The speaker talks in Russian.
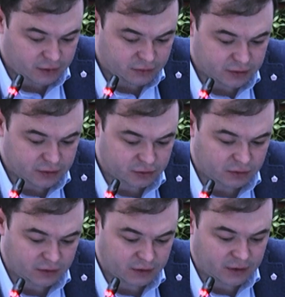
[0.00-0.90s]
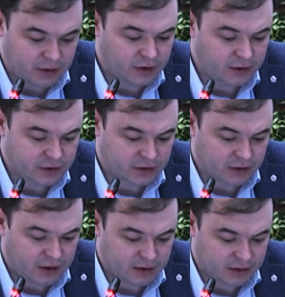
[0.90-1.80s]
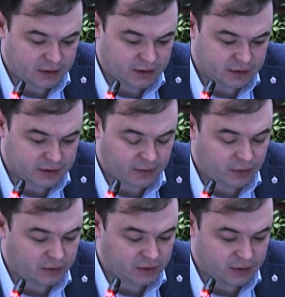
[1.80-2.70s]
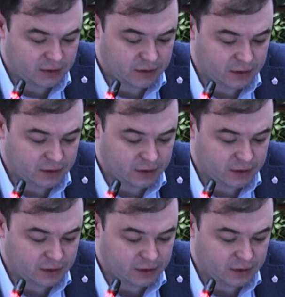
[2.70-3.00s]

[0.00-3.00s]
аудит исходных геологических данных и разработали